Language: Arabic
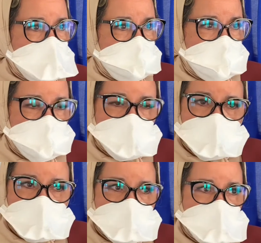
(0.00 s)

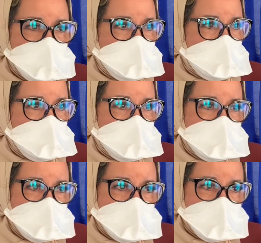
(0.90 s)
راه
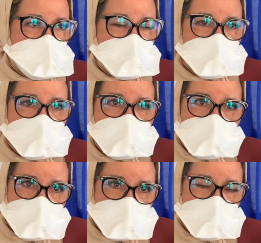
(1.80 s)
كانت كان العرض
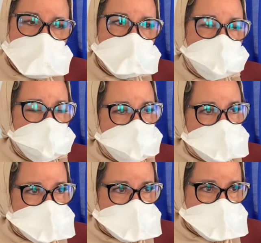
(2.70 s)

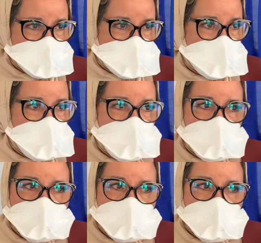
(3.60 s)
زعما